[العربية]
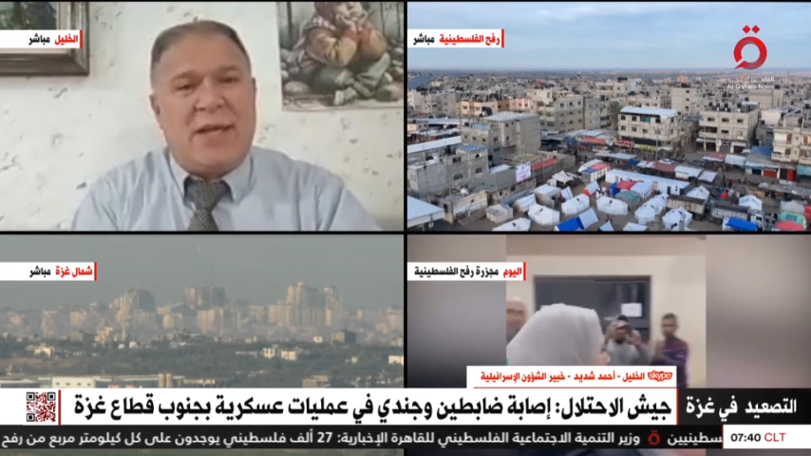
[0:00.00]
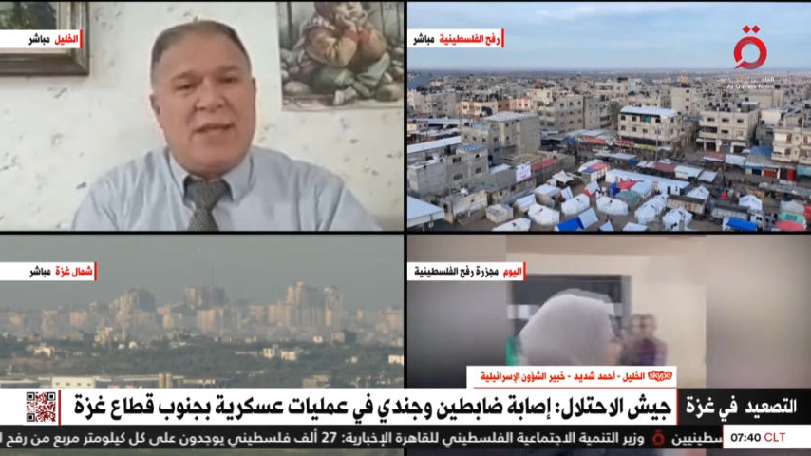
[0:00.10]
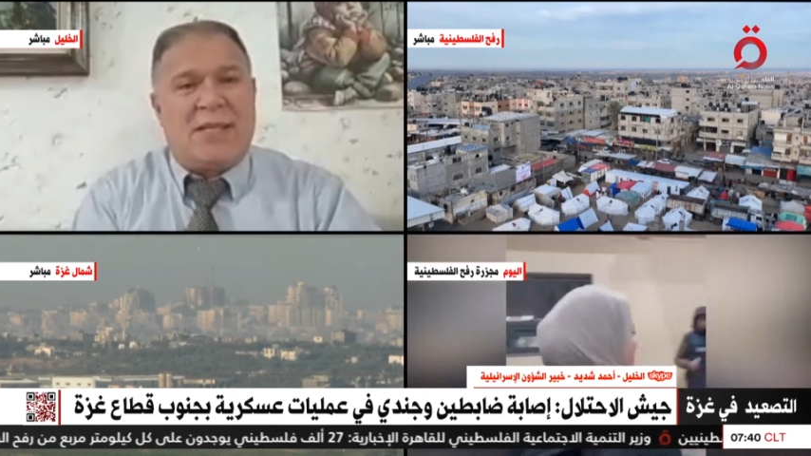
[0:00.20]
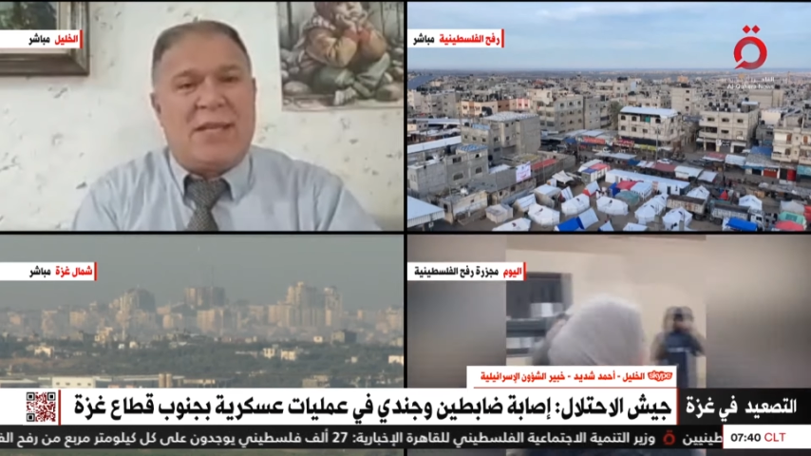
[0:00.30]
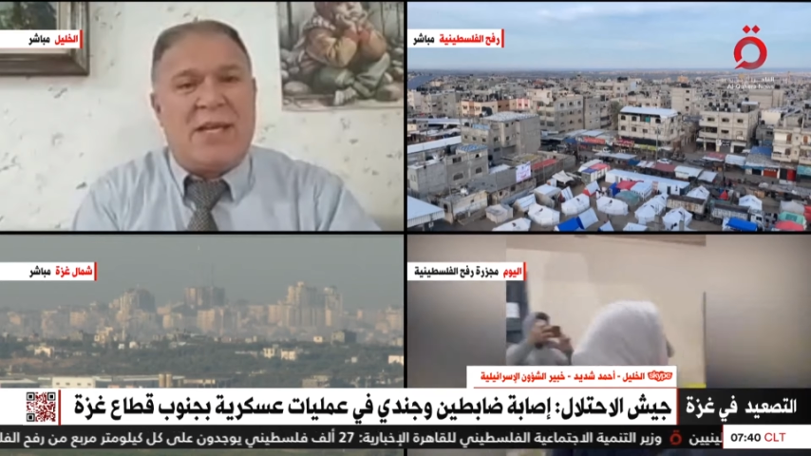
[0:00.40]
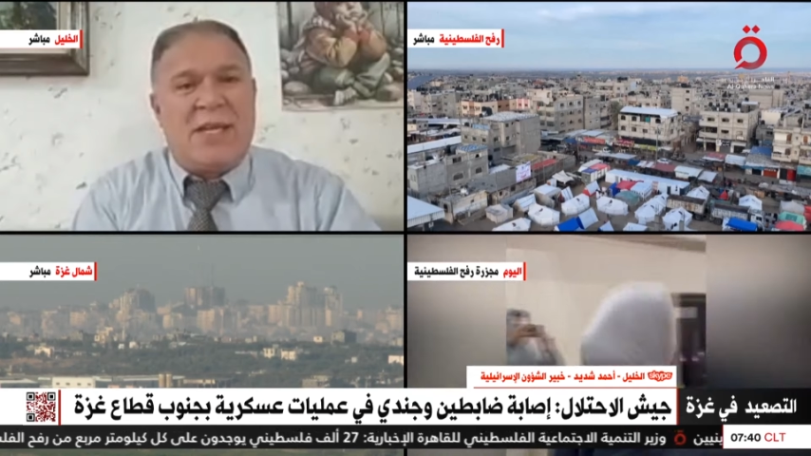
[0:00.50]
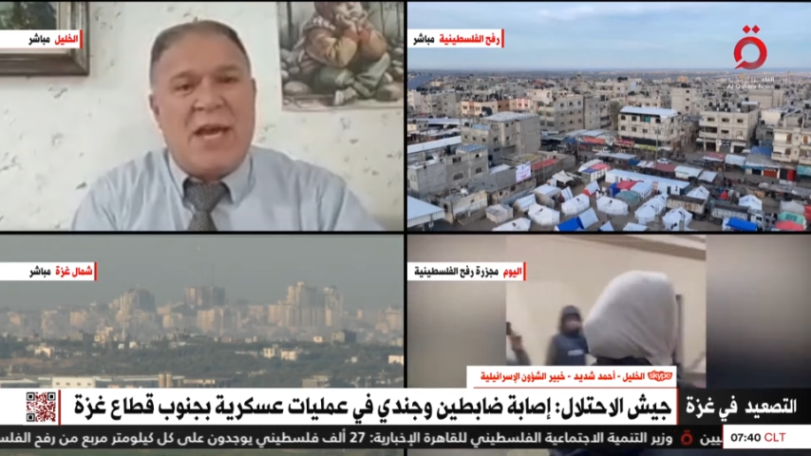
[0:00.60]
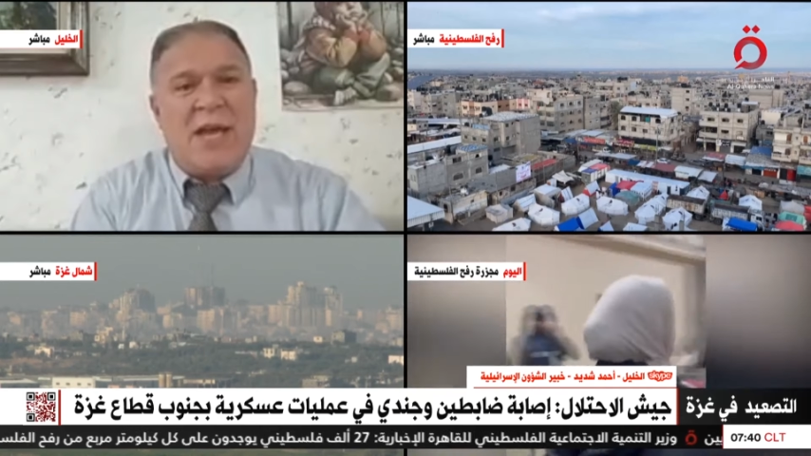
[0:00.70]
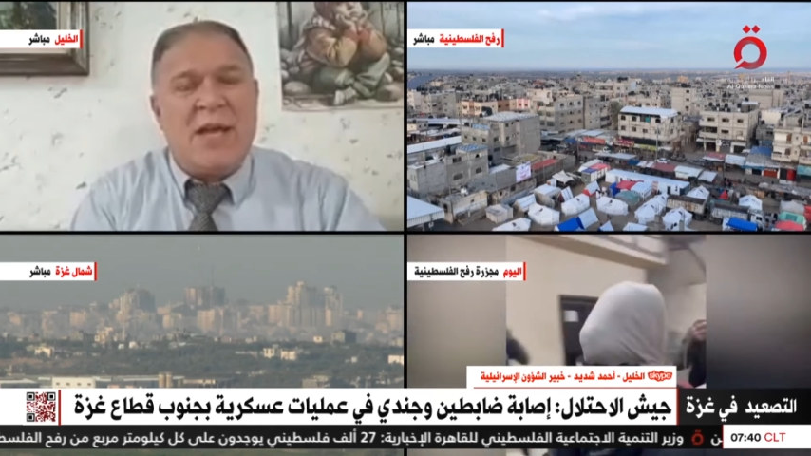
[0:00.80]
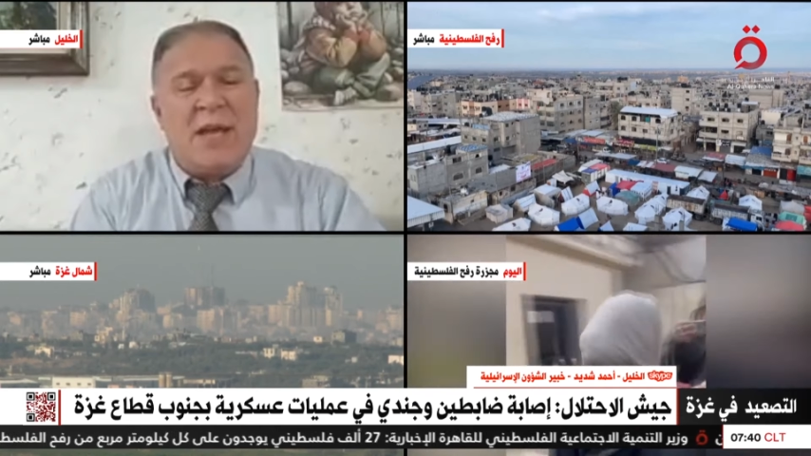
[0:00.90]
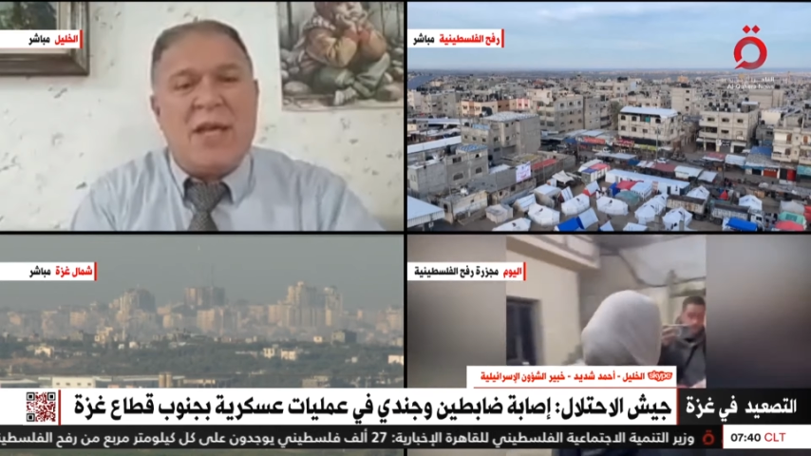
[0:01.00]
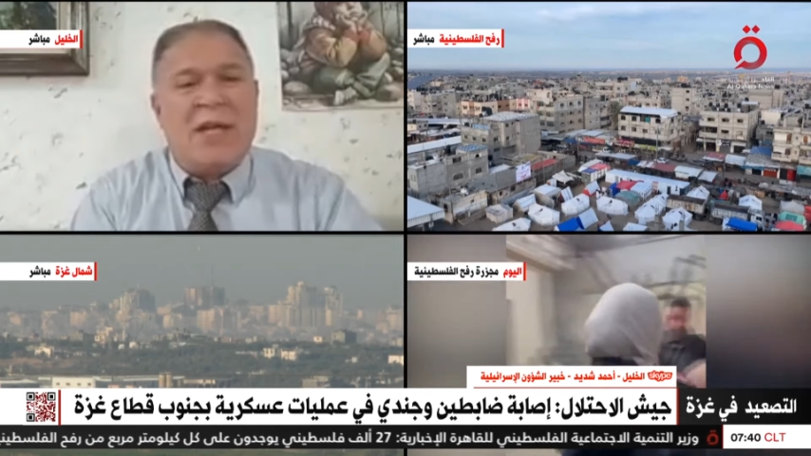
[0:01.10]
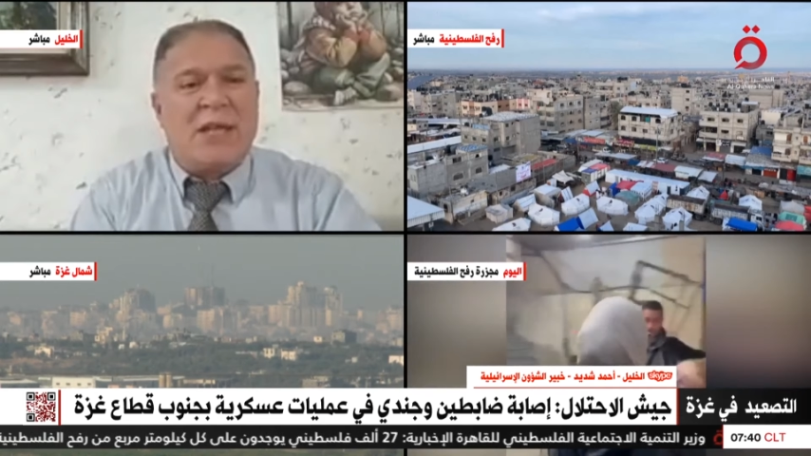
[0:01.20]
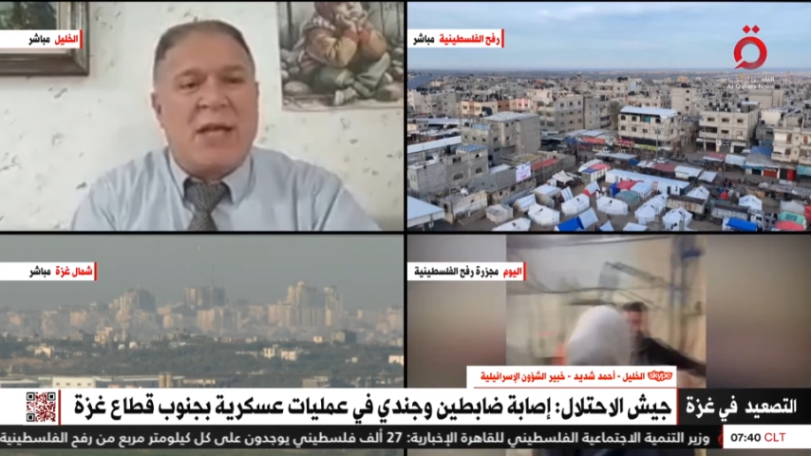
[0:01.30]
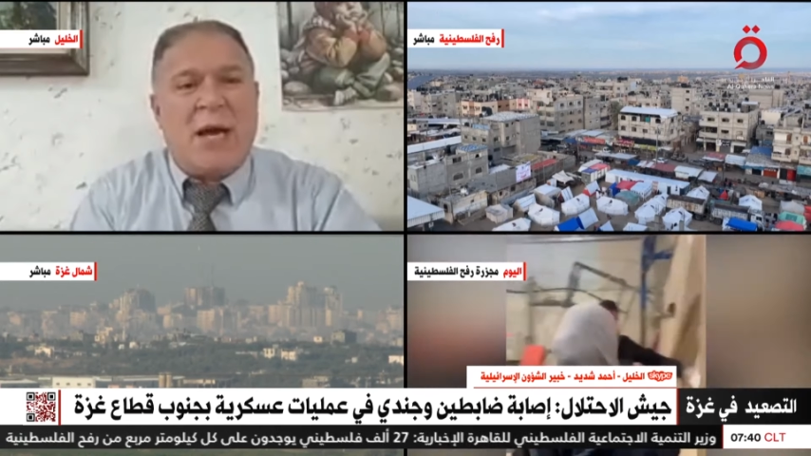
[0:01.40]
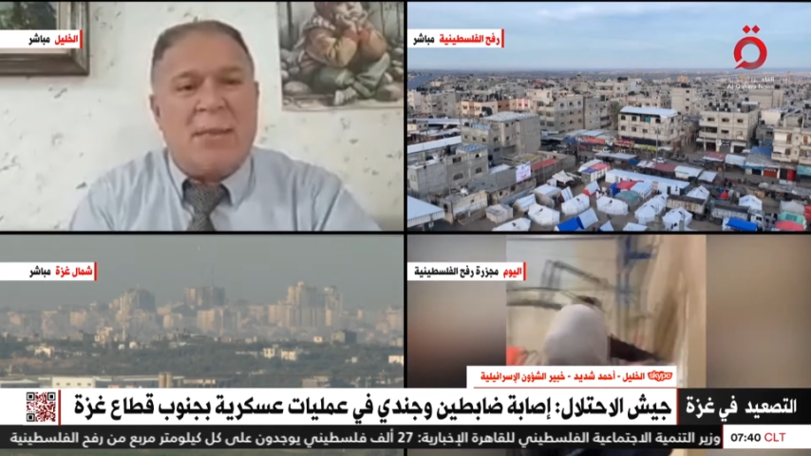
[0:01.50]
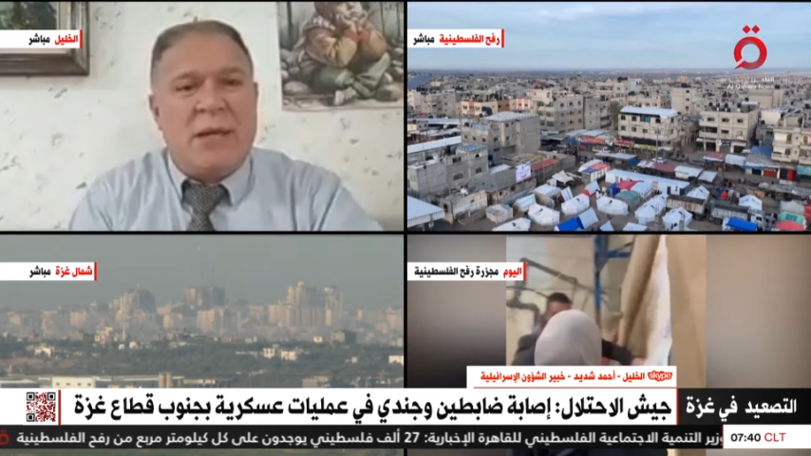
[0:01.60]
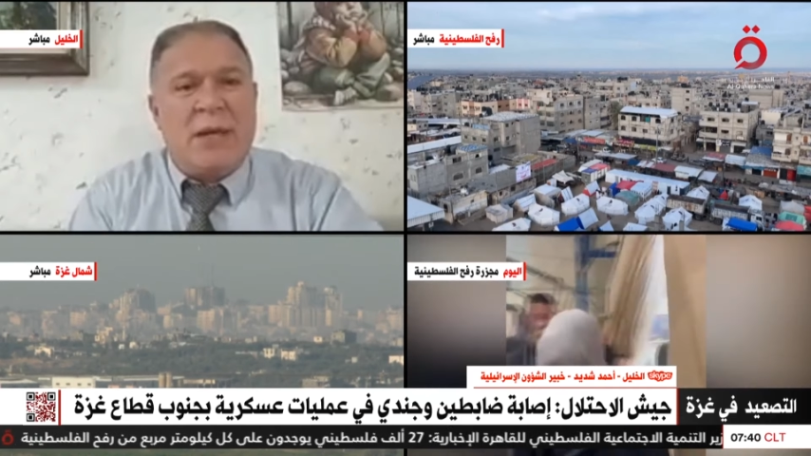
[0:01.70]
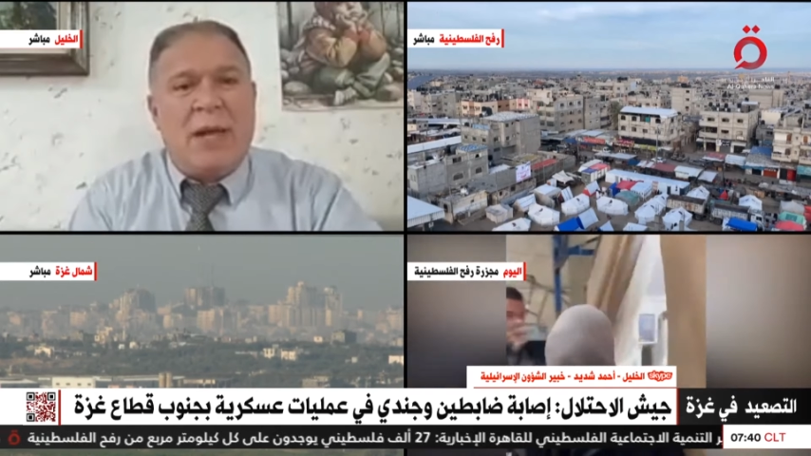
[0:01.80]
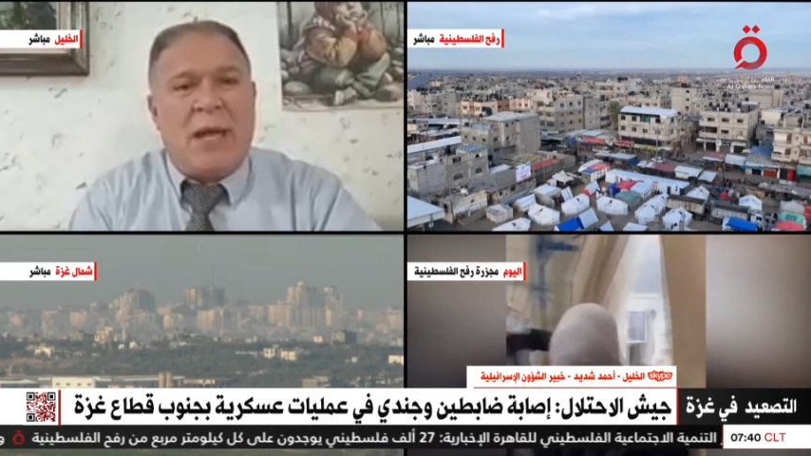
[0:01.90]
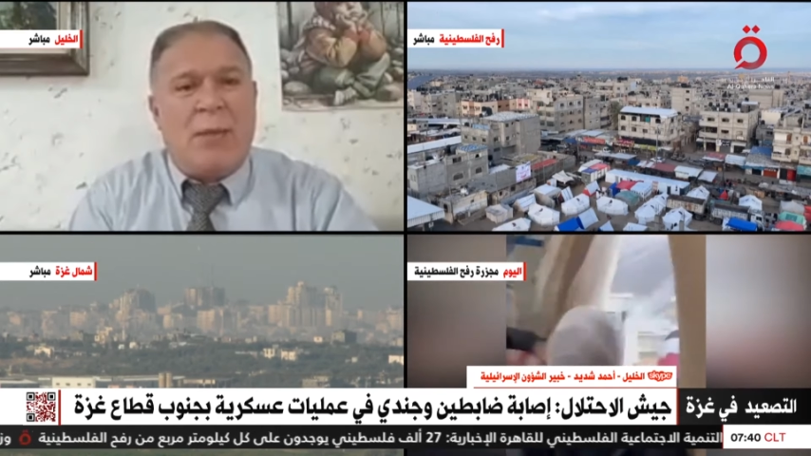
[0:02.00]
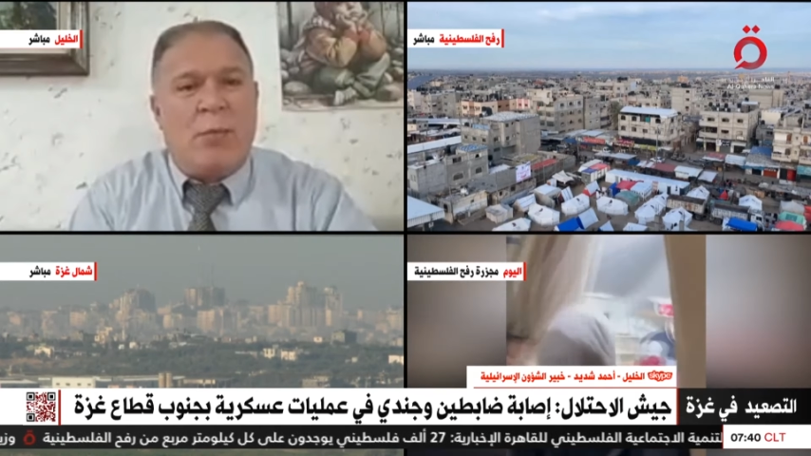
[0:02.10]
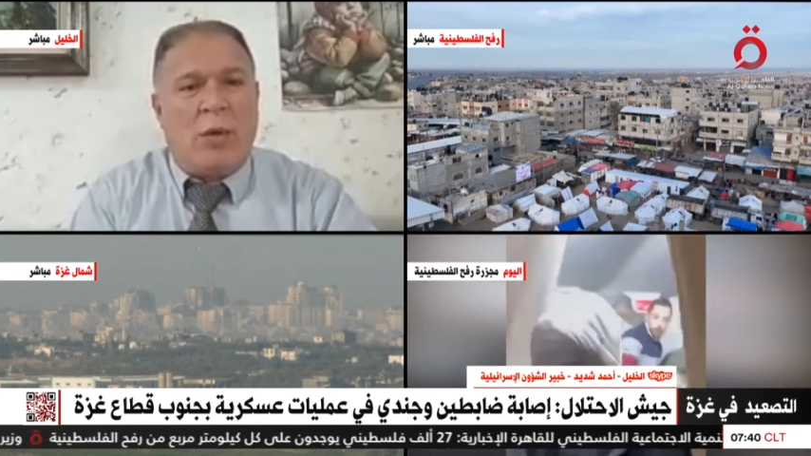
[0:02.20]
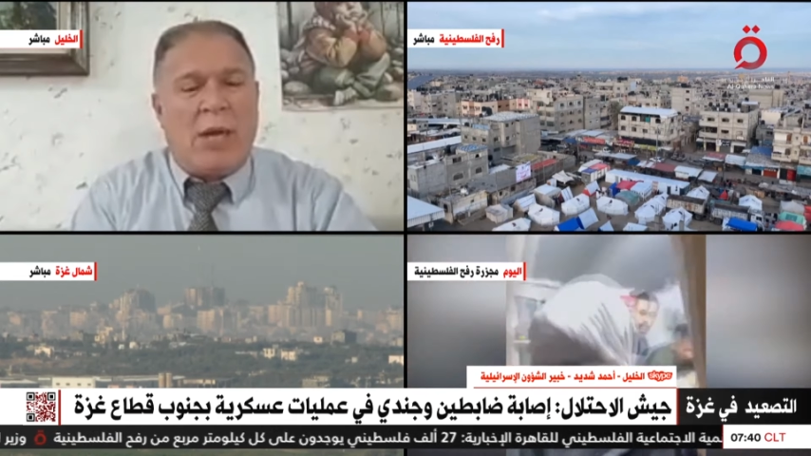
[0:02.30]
العسكريه هي الضامن